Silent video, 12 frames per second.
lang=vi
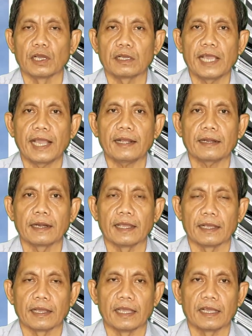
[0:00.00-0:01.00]
trực giác
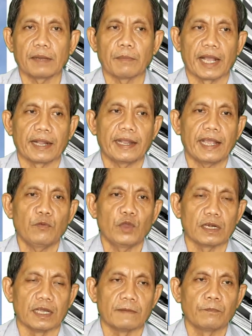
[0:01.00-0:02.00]
đề nghị các bạn ra
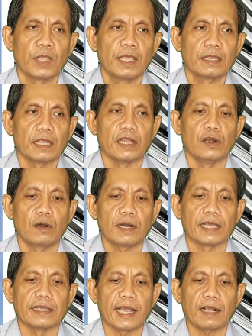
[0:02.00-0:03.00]
quyết định thì đó
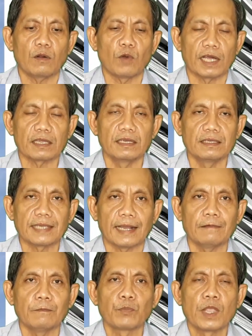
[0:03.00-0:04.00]
là giác quan thứ
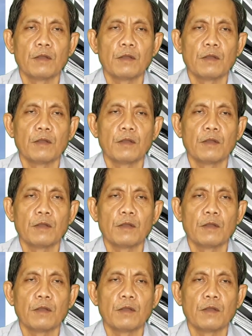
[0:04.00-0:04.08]
sáu